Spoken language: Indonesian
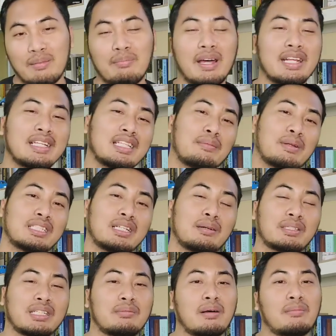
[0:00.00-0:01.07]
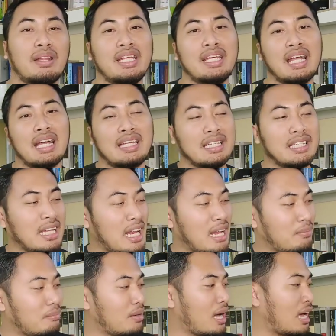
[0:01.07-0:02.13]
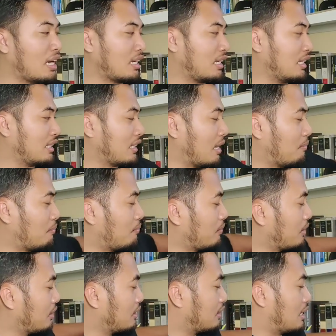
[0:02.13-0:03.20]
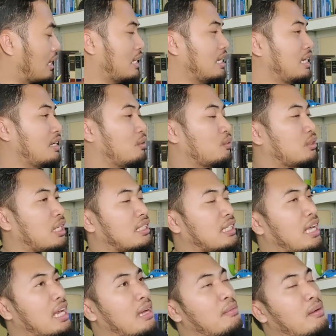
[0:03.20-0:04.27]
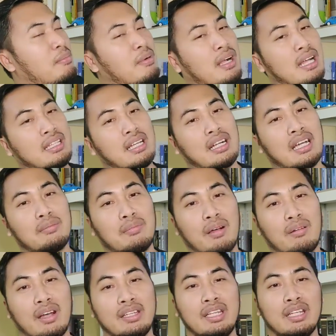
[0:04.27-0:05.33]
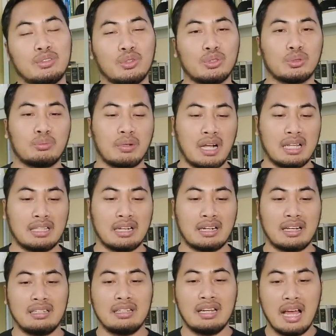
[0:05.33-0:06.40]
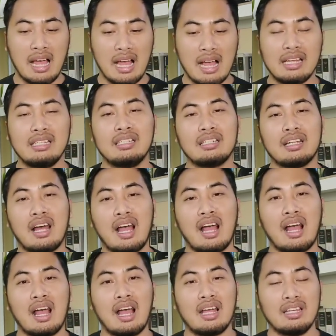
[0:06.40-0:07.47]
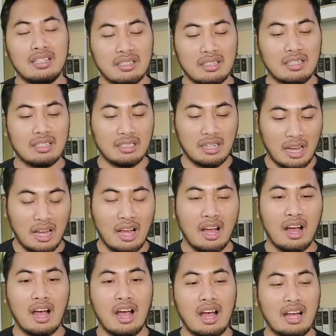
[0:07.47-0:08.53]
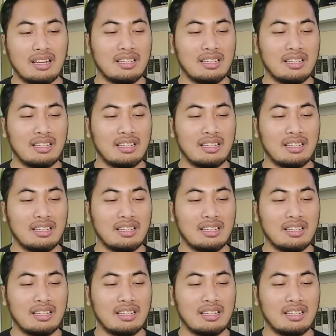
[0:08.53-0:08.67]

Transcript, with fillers: Mari kita bersama-sama melihat di dalam Alkitab. Tadi Ustadz Kenama mengatakan bahwa Yesus mengatakan La ilaha illallah, ha